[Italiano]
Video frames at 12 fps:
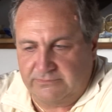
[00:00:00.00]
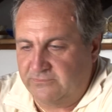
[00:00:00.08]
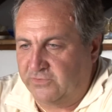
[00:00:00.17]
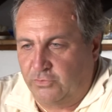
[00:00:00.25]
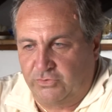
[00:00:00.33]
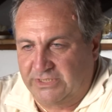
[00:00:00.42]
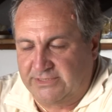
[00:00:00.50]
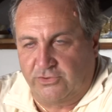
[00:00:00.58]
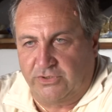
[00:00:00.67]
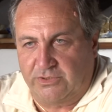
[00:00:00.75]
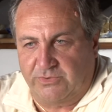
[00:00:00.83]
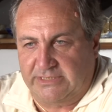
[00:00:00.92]

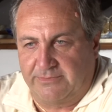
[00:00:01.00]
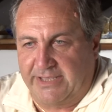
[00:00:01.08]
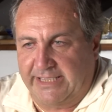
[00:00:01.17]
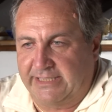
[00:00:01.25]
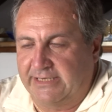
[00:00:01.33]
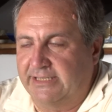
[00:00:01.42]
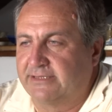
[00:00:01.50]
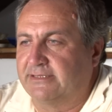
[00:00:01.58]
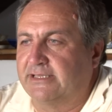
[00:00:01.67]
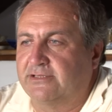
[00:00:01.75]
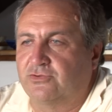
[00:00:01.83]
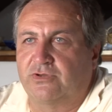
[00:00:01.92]
valutazione di queste macchine
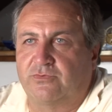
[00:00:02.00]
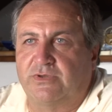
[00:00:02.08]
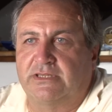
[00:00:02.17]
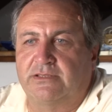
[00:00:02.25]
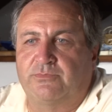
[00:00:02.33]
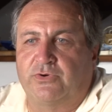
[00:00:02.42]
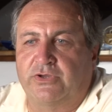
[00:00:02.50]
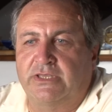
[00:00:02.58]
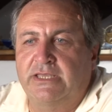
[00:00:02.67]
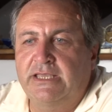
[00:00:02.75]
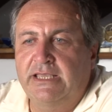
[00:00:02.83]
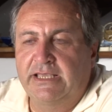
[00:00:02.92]
attento e quindi poi
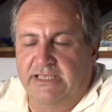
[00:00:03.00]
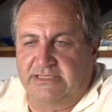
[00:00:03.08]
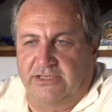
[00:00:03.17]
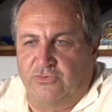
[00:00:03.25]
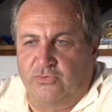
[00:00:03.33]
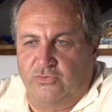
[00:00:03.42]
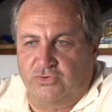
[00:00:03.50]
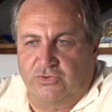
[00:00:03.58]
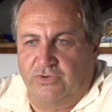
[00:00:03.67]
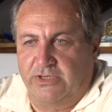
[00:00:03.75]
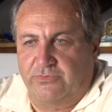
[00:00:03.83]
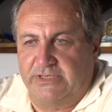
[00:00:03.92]
che si è concluso
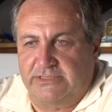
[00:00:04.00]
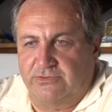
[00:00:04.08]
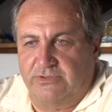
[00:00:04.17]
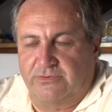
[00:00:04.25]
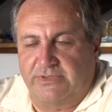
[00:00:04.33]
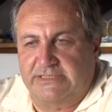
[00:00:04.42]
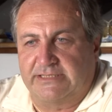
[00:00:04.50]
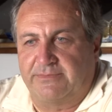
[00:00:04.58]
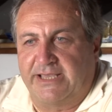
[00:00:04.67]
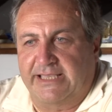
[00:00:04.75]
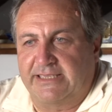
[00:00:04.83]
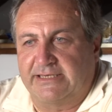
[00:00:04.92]
con l'acquisto di questa
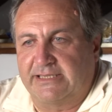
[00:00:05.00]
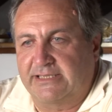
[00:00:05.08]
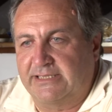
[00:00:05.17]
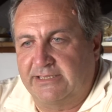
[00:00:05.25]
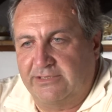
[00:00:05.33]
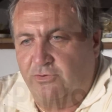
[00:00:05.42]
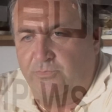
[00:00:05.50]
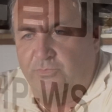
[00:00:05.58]
macchina che ho